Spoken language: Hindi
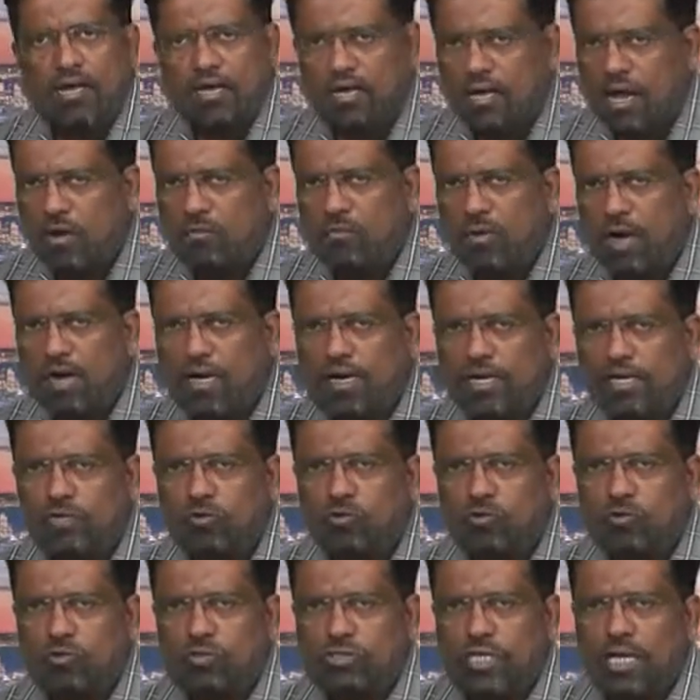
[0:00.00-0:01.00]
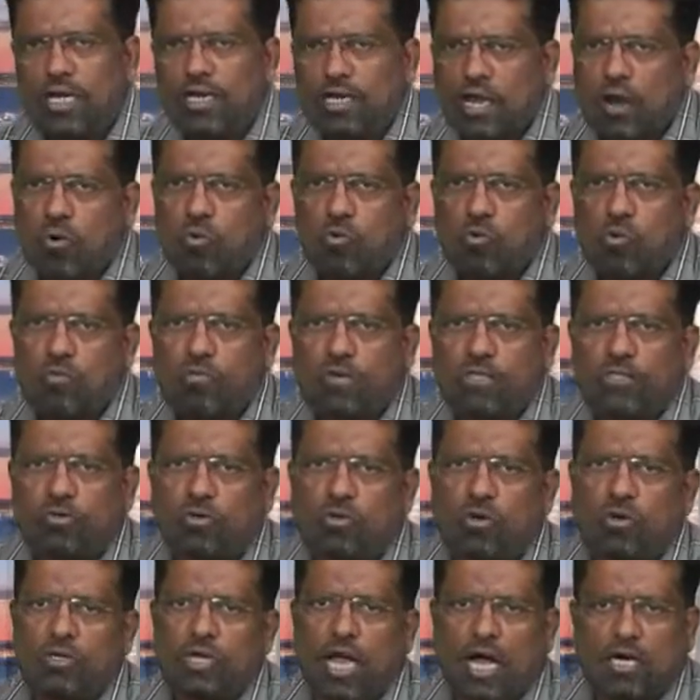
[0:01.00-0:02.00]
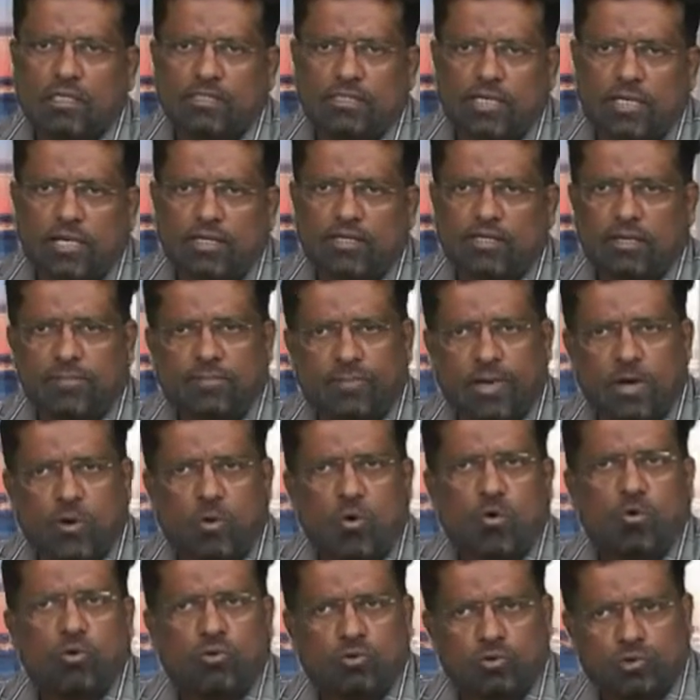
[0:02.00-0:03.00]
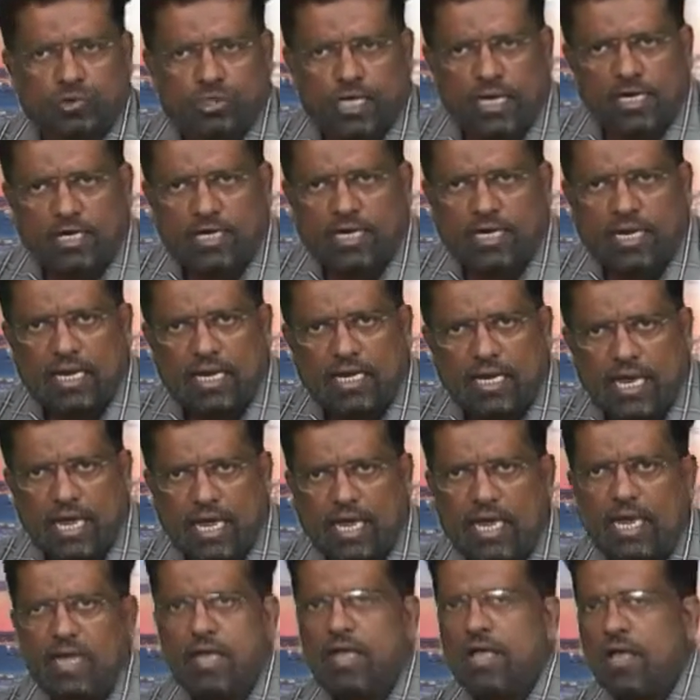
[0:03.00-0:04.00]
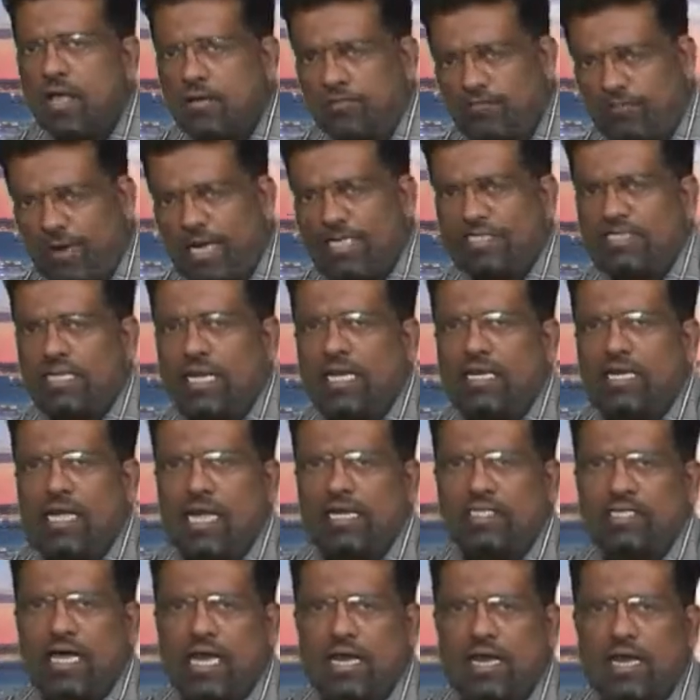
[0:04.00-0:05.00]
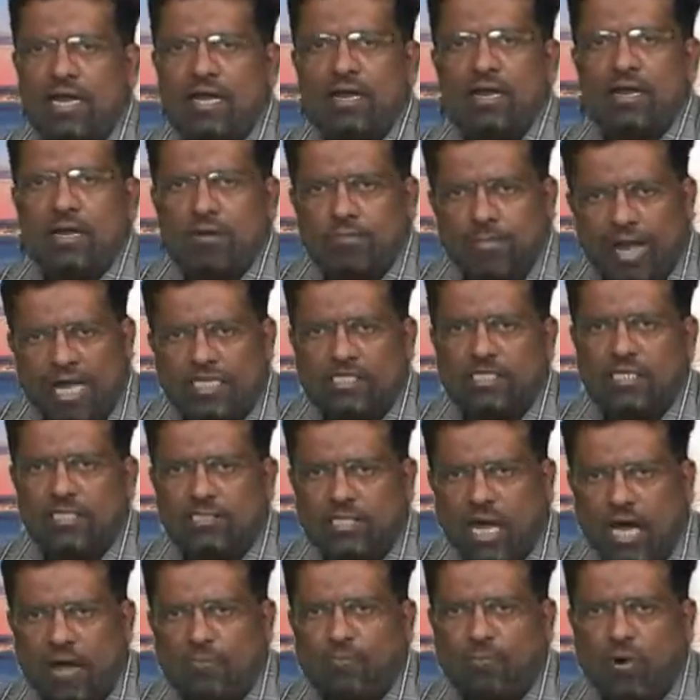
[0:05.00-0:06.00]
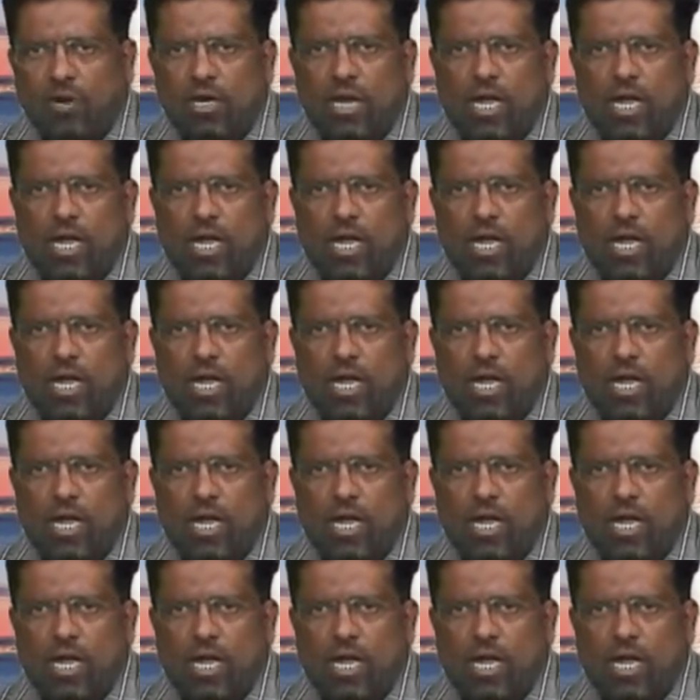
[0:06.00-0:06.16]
क्या वाकई दुरुस्त है या हुकूमत को या अक्सरियत तबके को खुश करने के लिए फैसले लिए जा रहे हैं मैं हिजाब को